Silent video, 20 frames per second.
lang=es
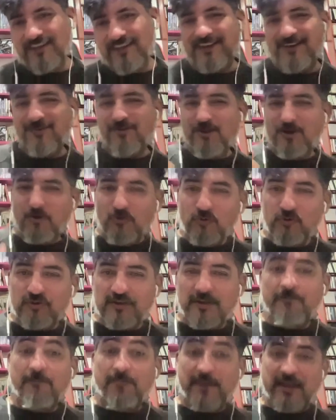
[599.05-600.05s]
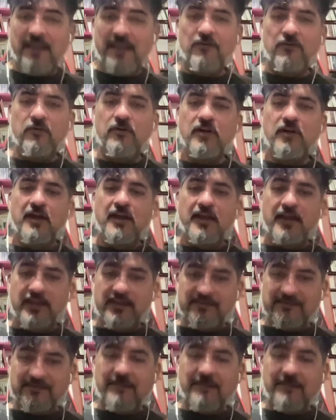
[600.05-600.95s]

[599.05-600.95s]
quien no le gusta, pero es